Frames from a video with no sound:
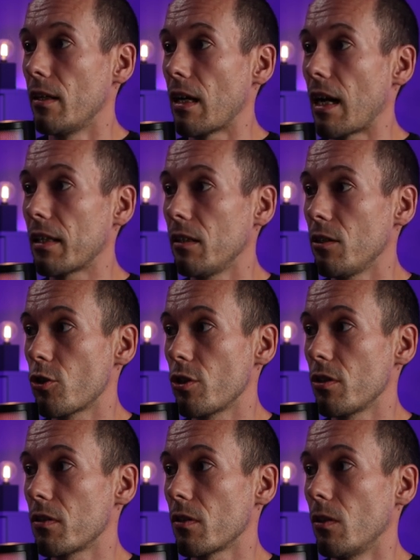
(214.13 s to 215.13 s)

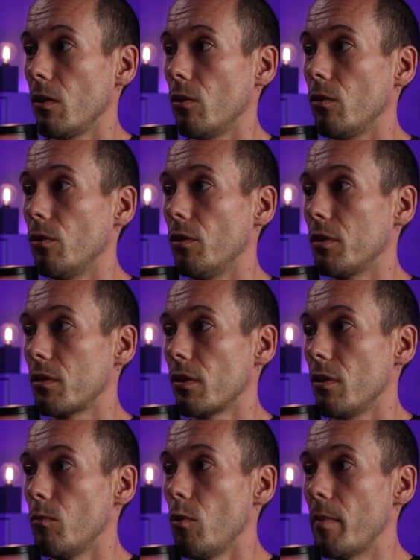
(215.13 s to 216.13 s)
Unleashed und
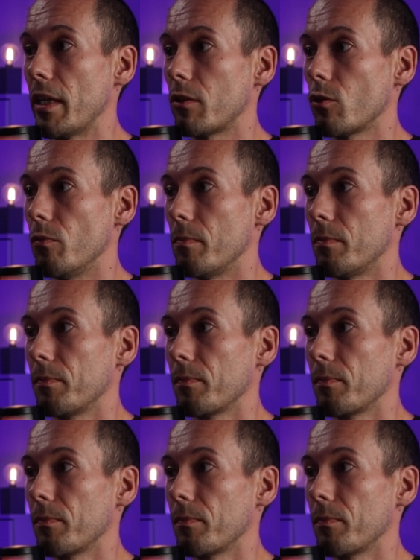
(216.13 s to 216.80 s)
Momentum.